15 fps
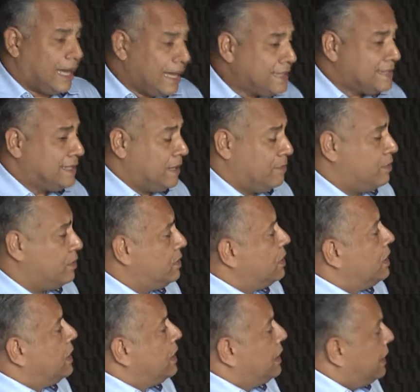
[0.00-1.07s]
A exemplo,
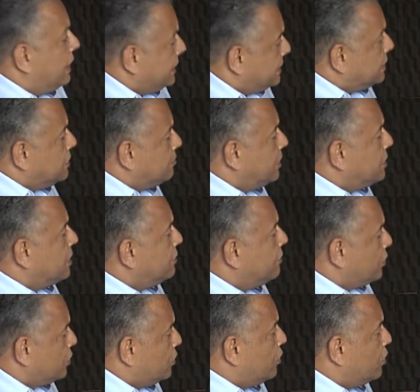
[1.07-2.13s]
recentemente ele
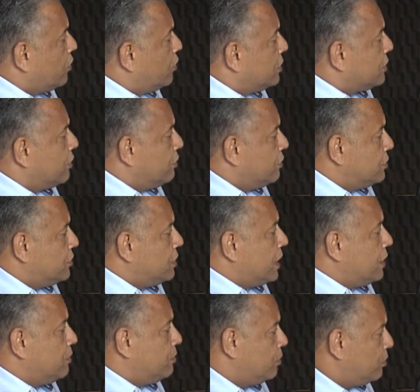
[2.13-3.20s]
votou contra o
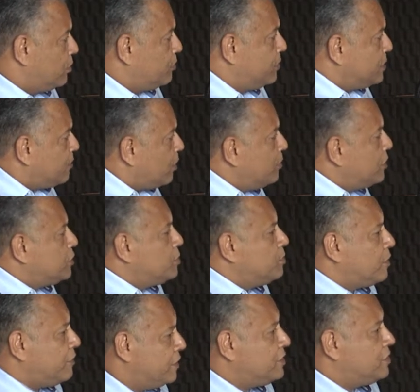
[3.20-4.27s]
funcionário público, principalmente os
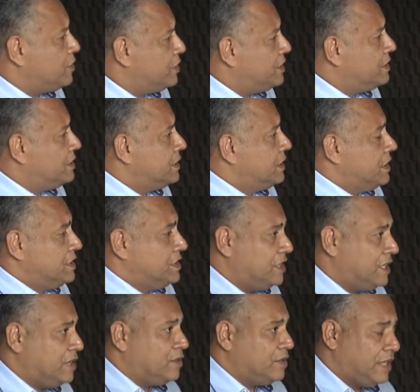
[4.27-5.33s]
professores,
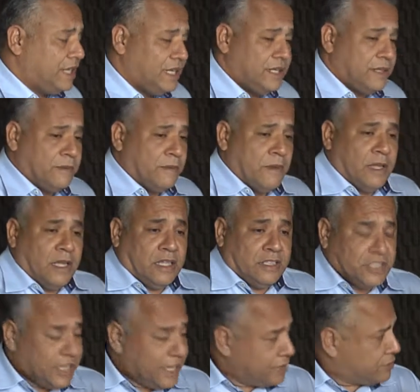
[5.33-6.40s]
tirando dele
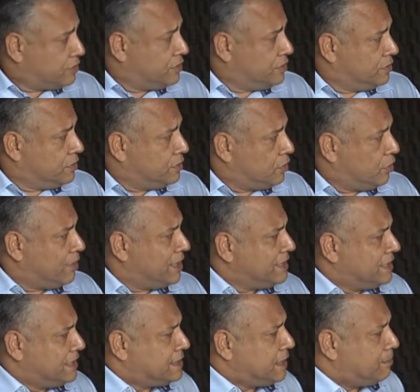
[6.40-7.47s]
direitos, como a
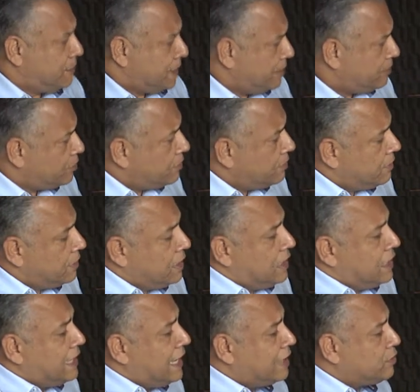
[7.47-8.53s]
licença prêmio,
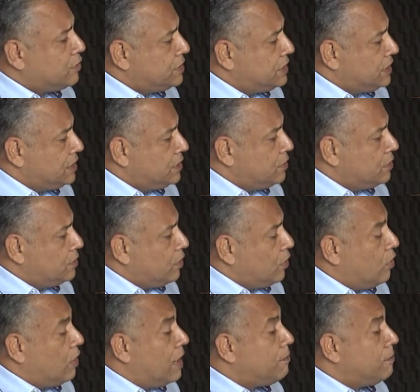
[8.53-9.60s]
e reduzindo,
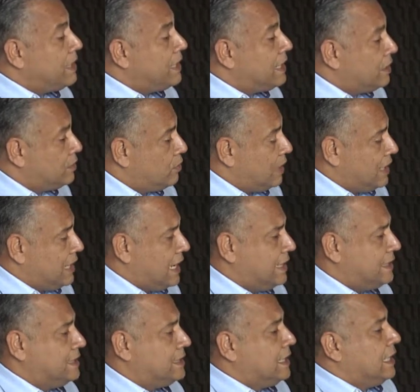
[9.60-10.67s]
ou ampliando,
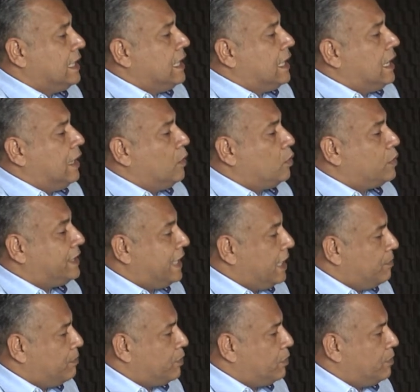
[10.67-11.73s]
aliás, é, o
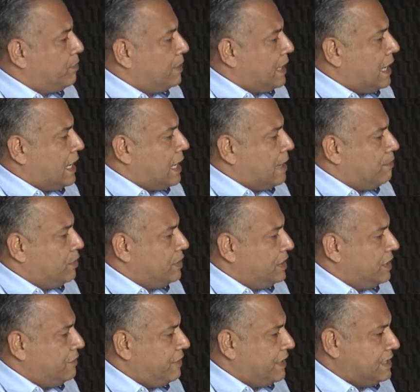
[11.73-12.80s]
tempo para
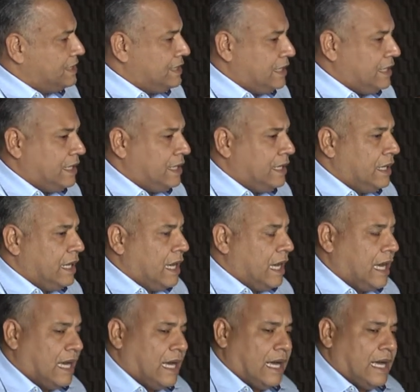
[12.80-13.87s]
poder fazer
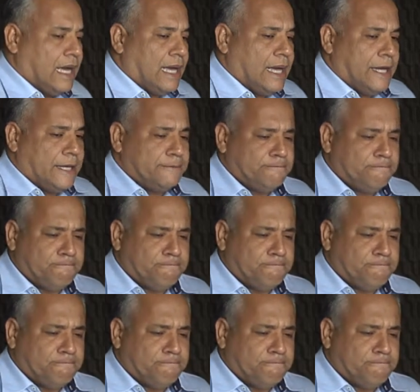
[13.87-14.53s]
a